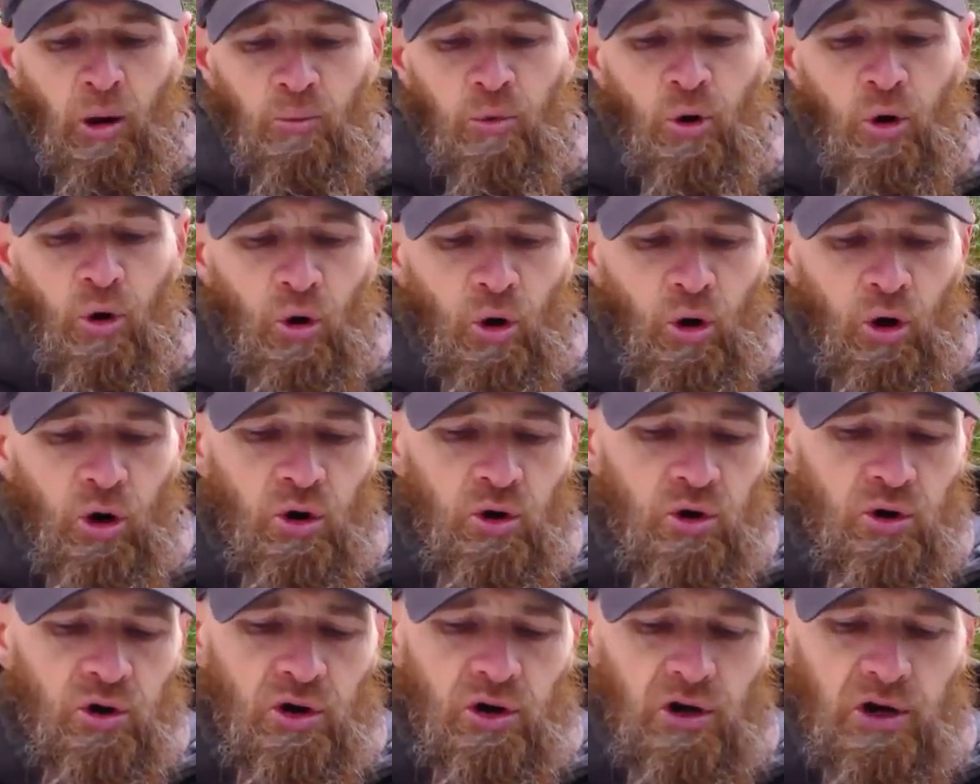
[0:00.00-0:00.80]
Bon,
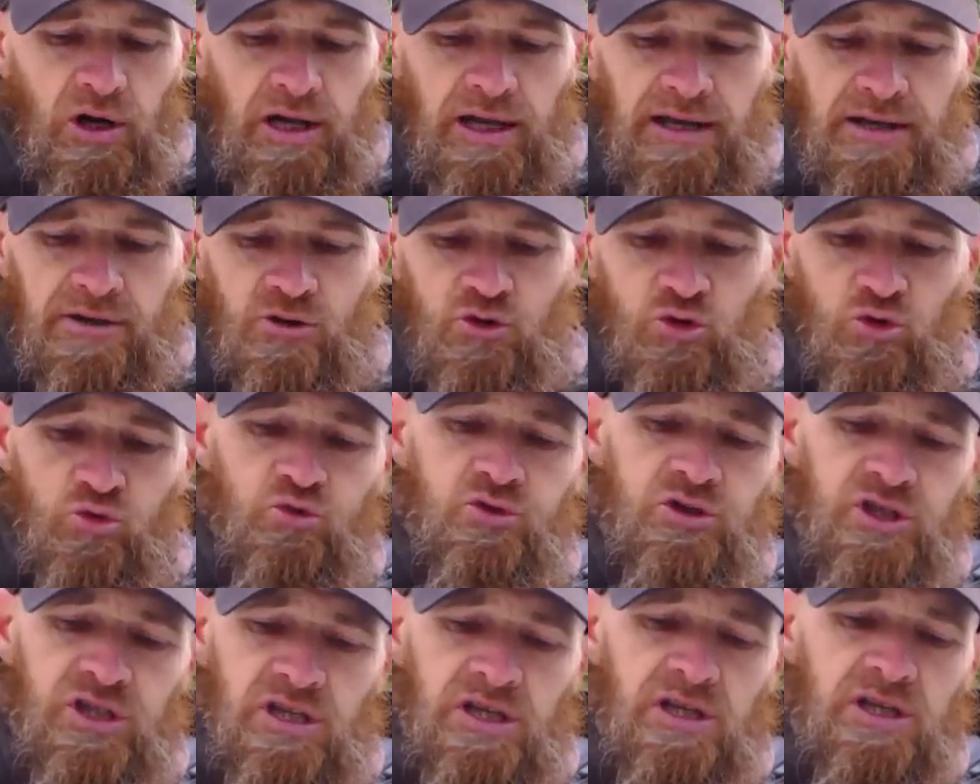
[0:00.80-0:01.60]
euh, les
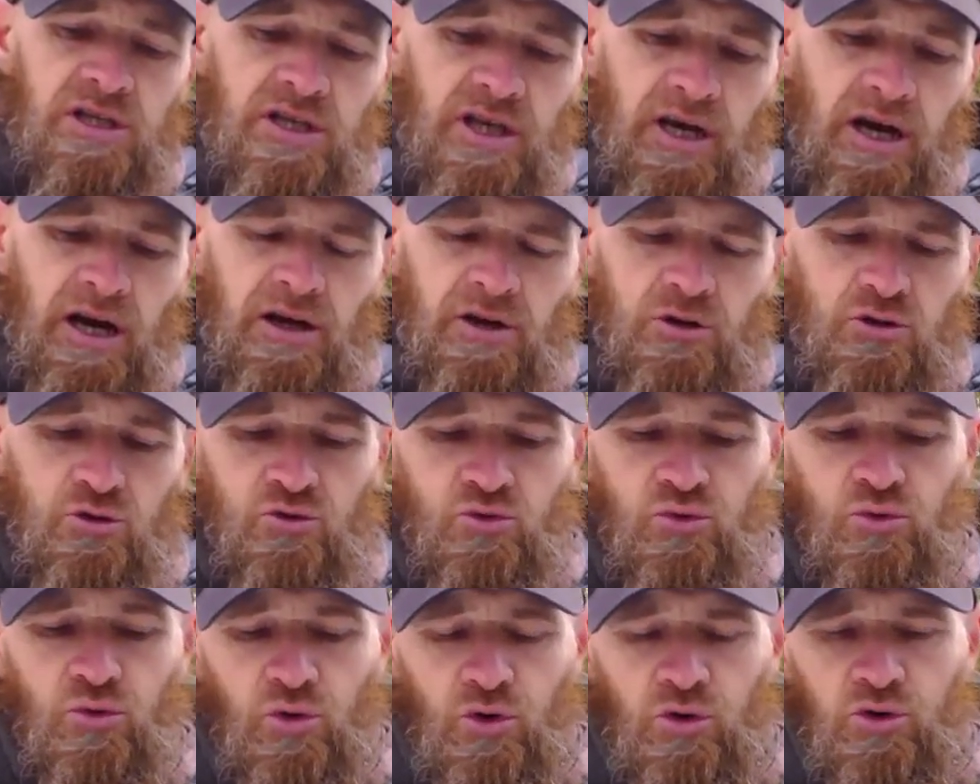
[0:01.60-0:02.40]
soucis qu'il y a
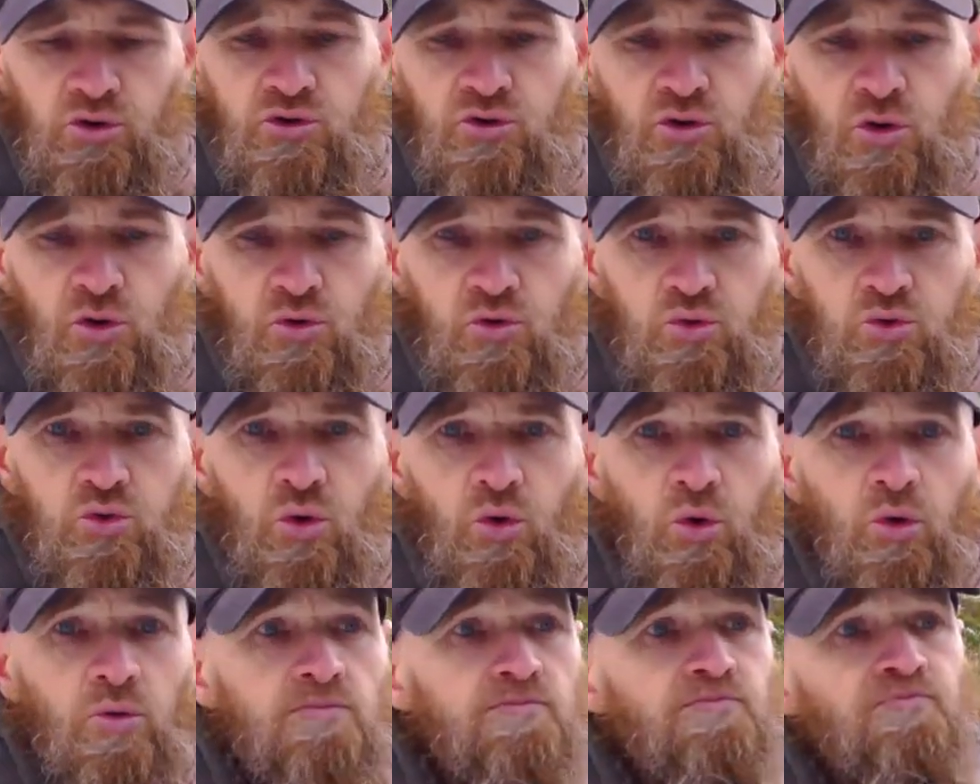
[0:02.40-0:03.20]
sur ce
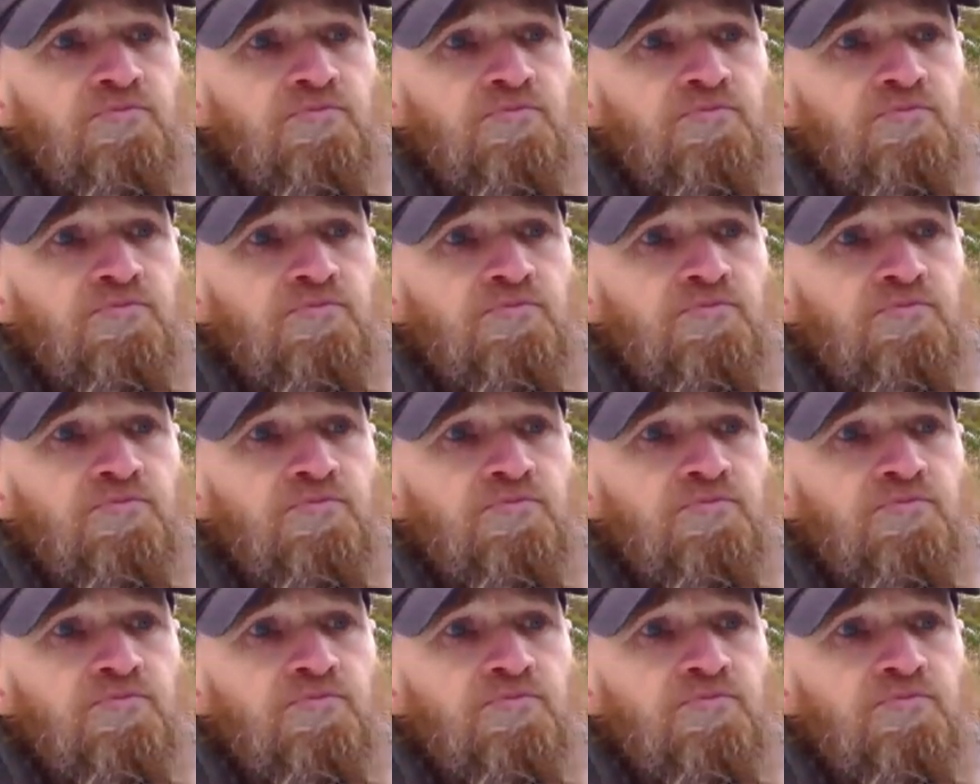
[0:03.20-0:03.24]
couteau.